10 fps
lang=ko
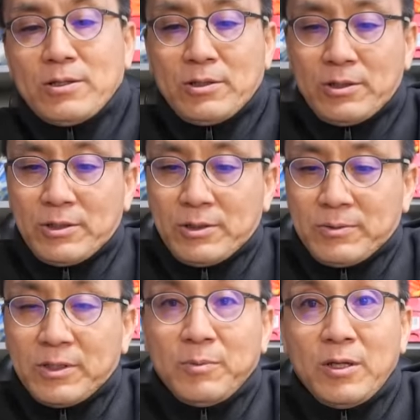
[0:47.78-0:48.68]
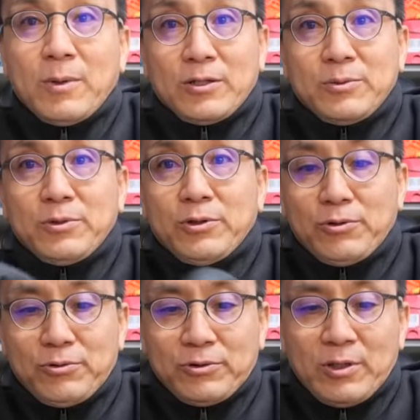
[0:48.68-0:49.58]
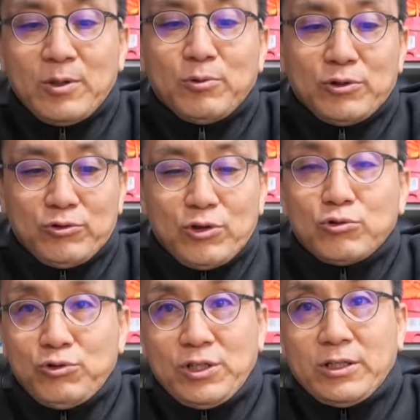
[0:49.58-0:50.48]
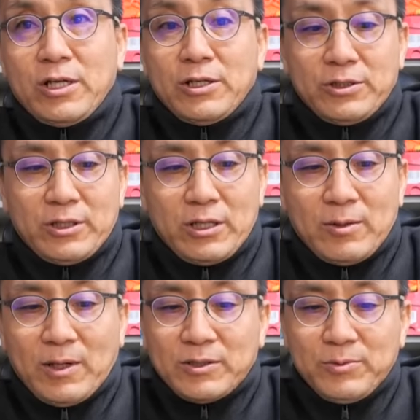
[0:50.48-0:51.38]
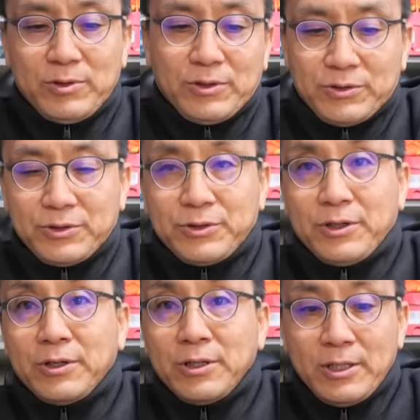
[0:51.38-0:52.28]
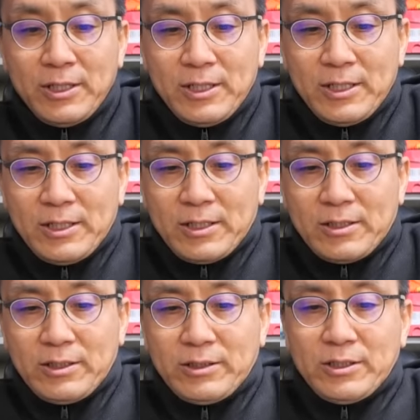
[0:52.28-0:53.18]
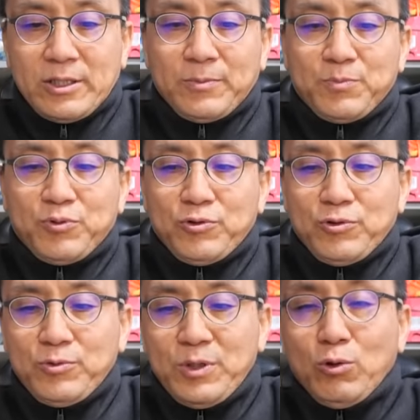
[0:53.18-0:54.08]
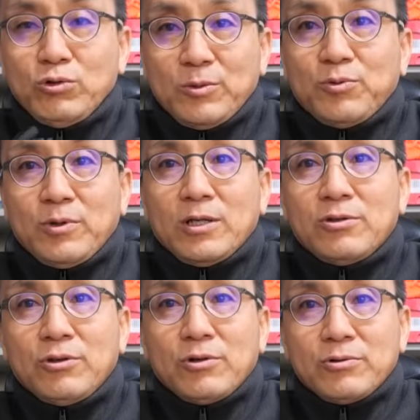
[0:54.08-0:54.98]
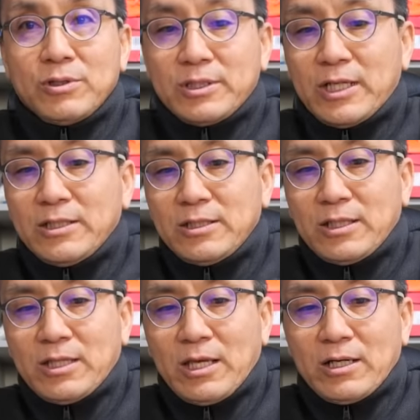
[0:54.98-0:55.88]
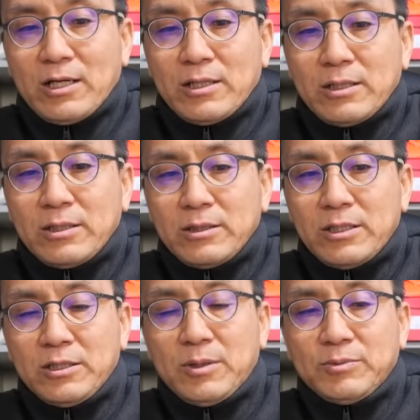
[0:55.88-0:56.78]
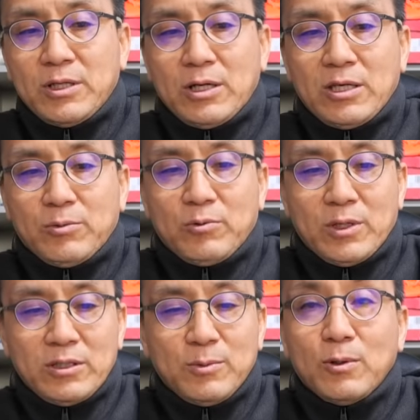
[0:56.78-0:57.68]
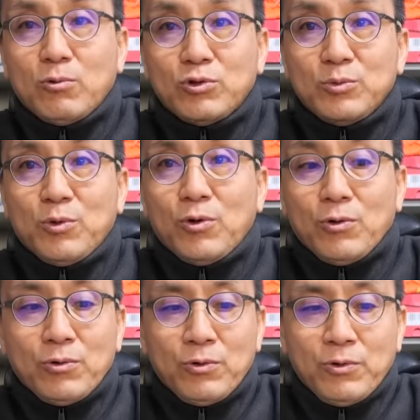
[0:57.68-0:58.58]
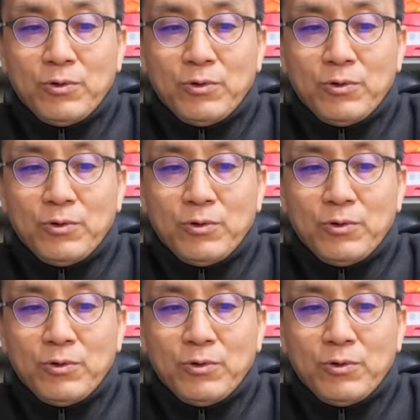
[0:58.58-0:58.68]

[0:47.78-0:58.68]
어 미리 말씀을 드렸고 그다음 일본에서 이제 출시가 될 예정이다 이렇게 말씀을 드렸었어요. 근데 이제 제품이 요 제품 같은 경우는 사이즈가 대강 지금 한번 생각해보면 한 255